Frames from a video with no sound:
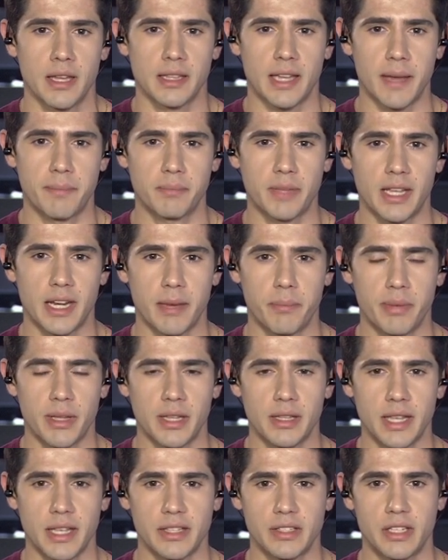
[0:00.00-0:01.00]
na
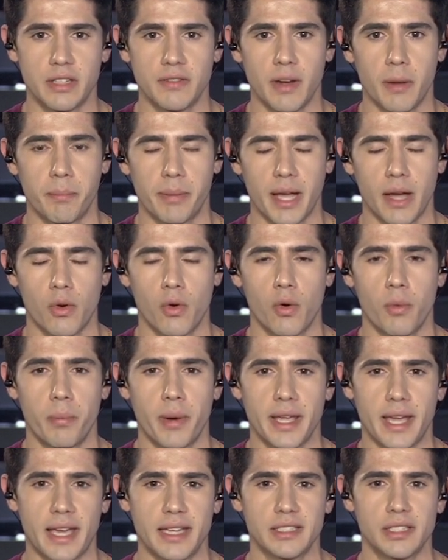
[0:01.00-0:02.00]
terapia intensiva para
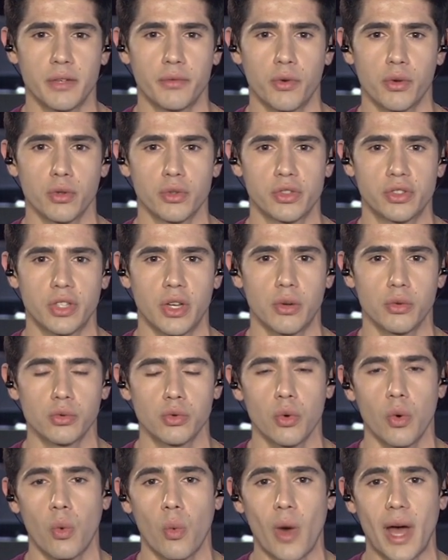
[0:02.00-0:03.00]
acompanhar essa evolução
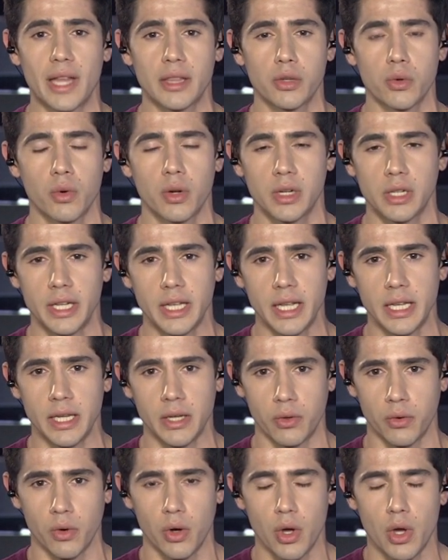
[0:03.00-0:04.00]
do quadro
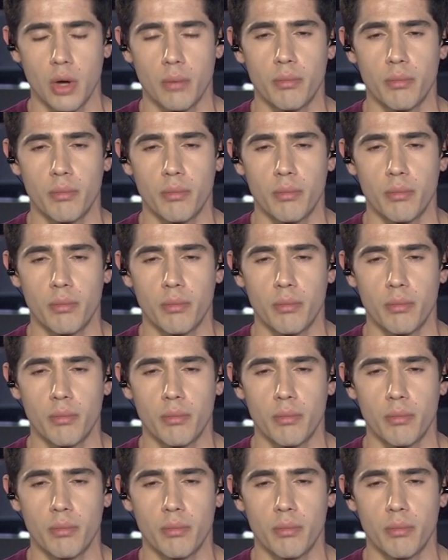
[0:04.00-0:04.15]
clínico.